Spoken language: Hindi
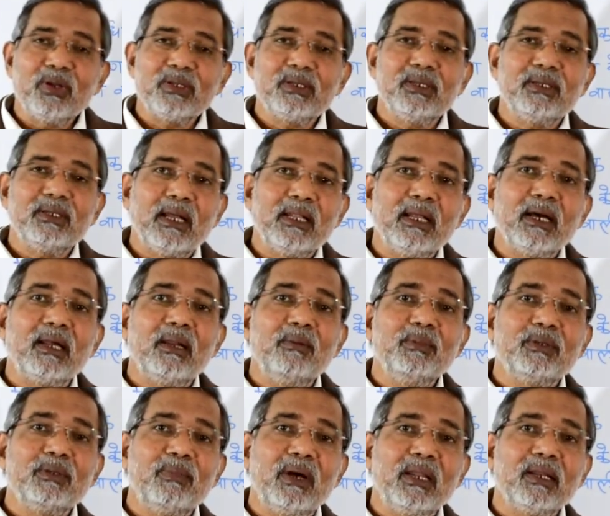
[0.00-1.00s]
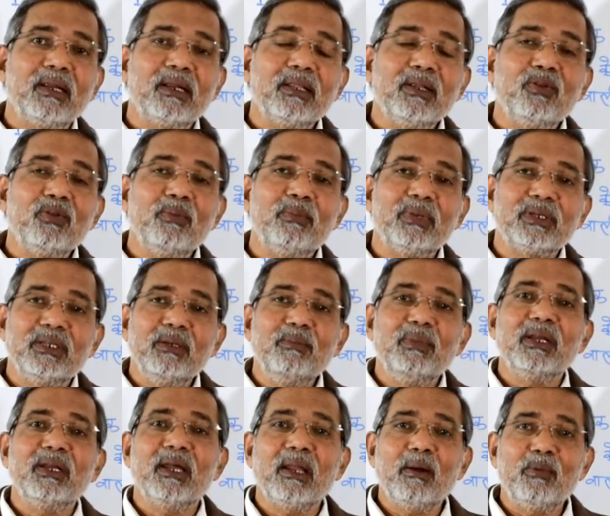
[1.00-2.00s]
और ज़रूरत से ज़्यादा अगर हम इस्तेमाल करते हैं तो
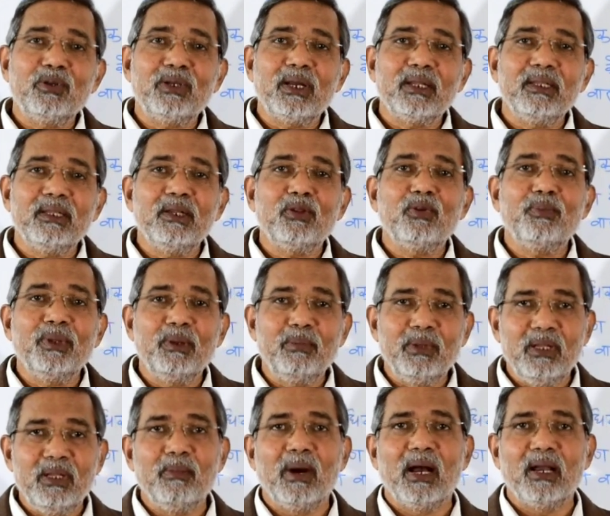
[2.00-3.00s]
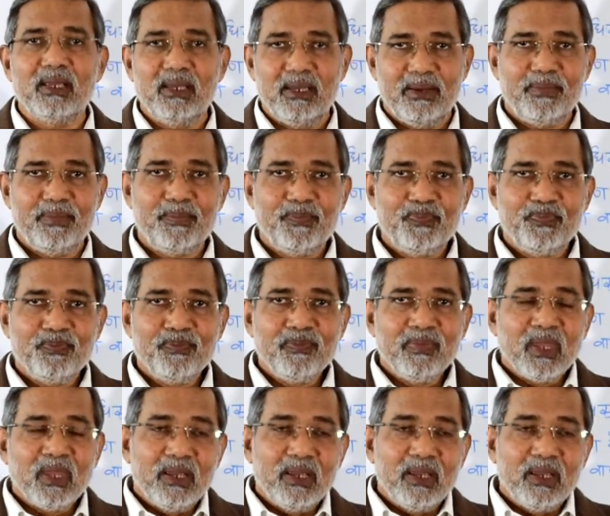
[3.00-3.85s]
मशीन भी ख़राब हो जाती है तो फिर भी दिमाग है